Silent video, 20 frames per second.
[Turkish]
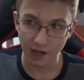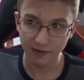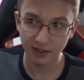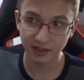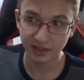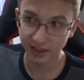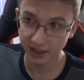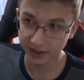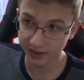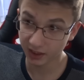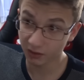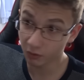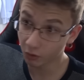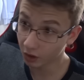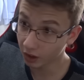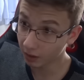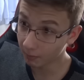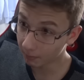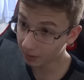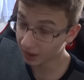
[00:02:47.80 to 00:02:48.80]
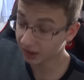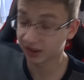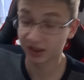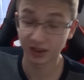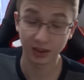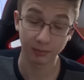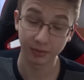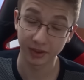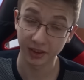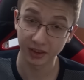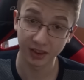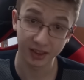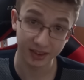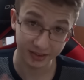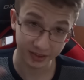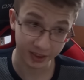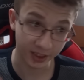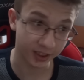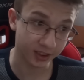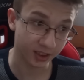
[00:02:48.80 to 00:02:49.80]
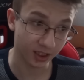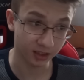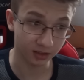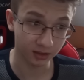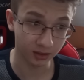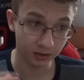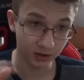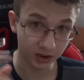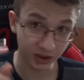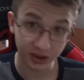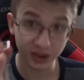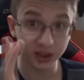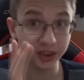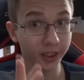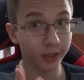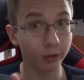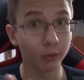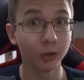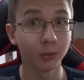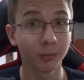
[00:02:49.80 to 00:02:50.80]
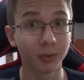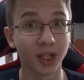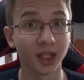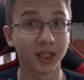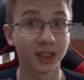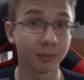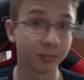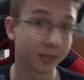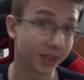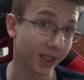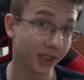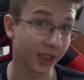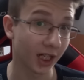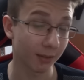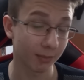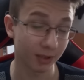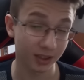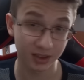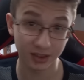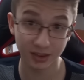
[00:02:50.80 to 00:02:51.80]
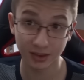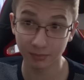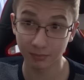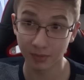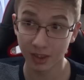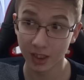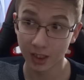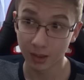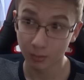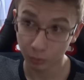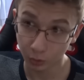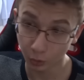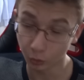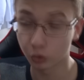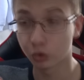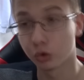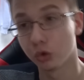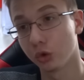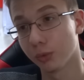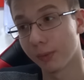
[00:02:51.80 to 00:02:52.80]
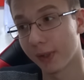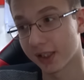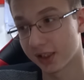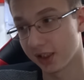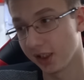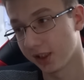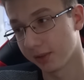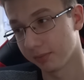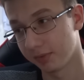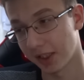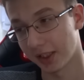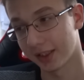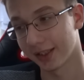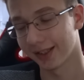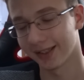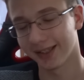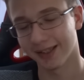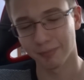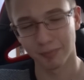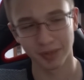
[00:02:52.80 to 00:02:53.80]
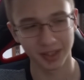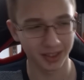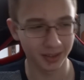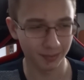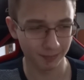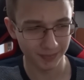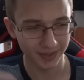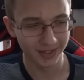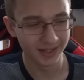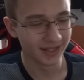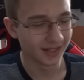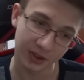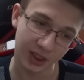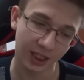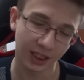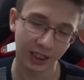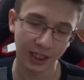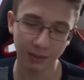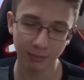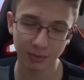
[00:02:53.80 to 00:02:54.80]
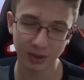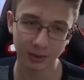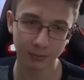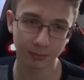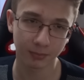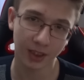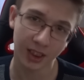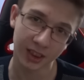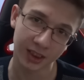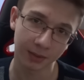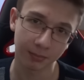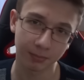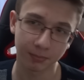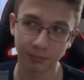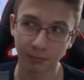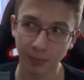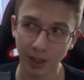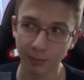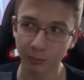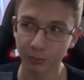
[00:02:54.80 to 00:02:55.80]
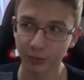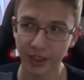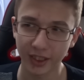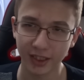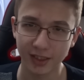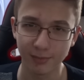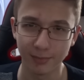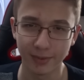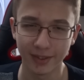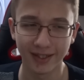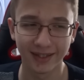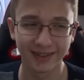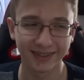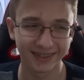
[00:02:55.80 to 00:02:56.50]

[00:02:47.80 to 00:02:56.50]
Evet CSGO'ya başladım sayılır tekrardan. iki kere oyunu bıraktım tekrar başladım. Bu da üçüncü başlayışım tekrardan bırakıp. Şeyler bizim ekip maymunlar ekibi.